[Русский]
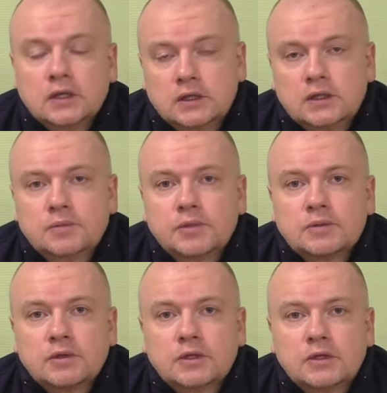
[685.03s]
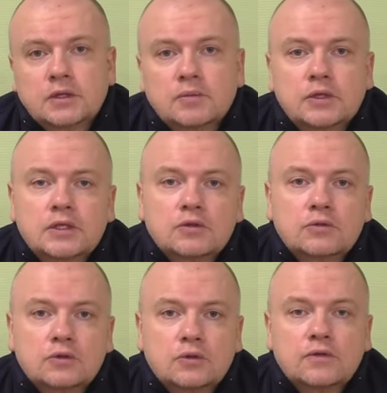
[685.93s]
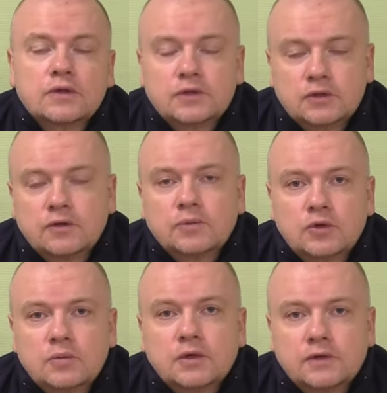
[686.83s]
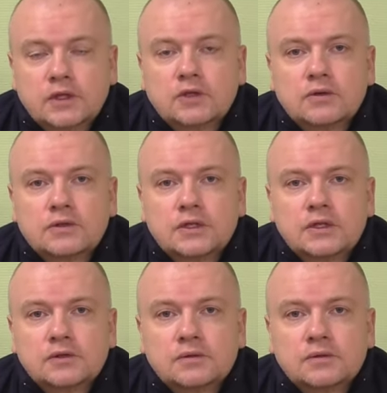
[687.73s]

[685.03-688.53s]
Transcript: И посмотрите об эти условия. Всего вам доброго и до новых встреч.